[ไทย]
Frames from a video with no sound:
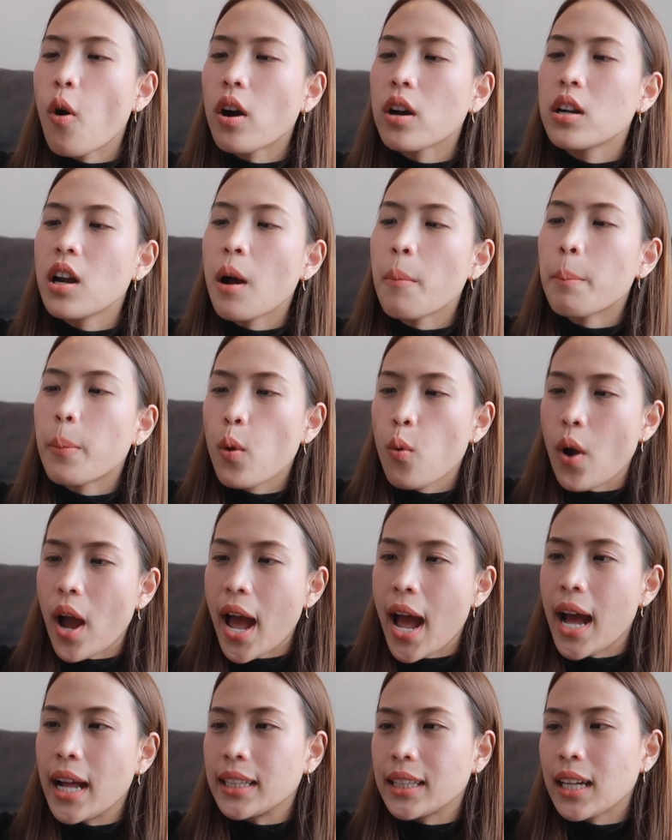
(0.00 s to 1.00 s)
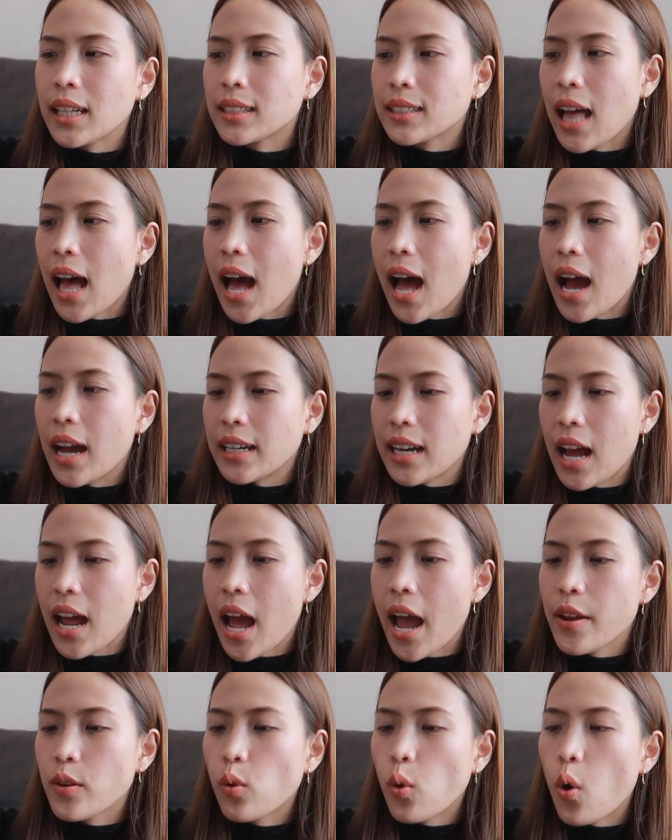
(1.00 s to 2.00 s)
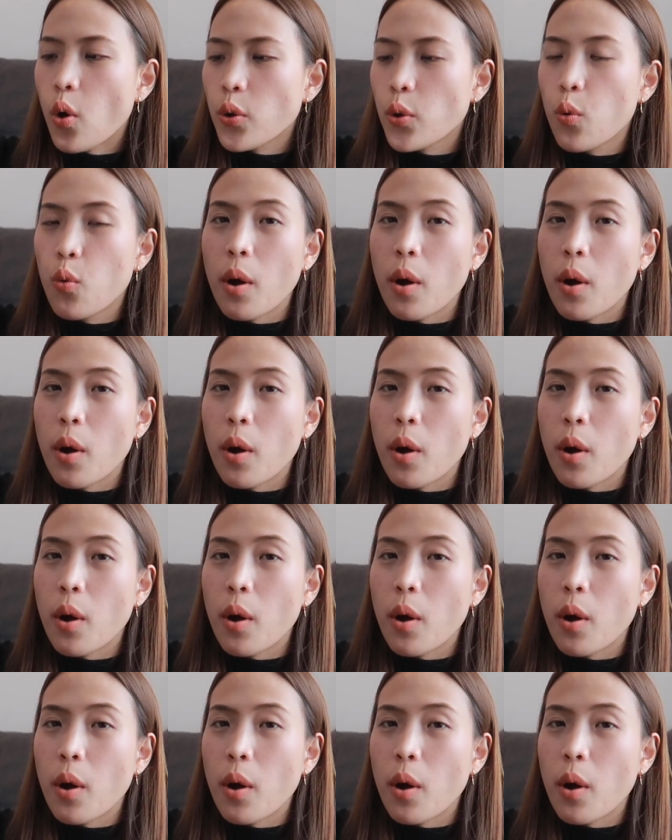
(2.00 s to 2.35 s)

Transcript: วกเครื่องปรุงอาหารต่างๆนะให้ทุกคนดู